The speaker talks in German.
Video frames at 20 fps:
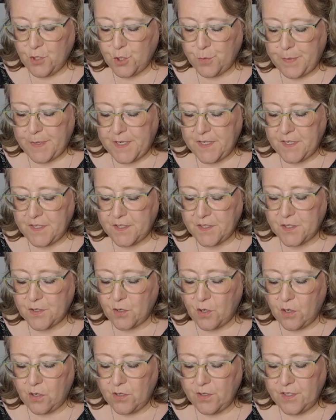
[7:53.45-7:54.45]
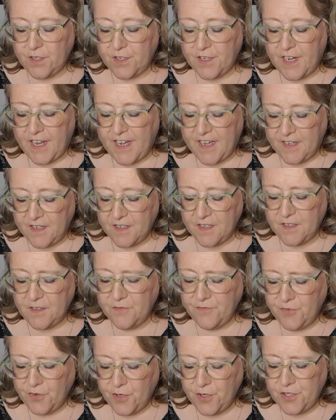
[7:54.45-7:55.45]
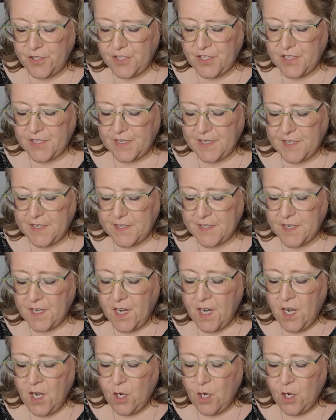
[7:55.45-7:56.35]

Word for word: spendet trockenen Händen Feuchtigkeit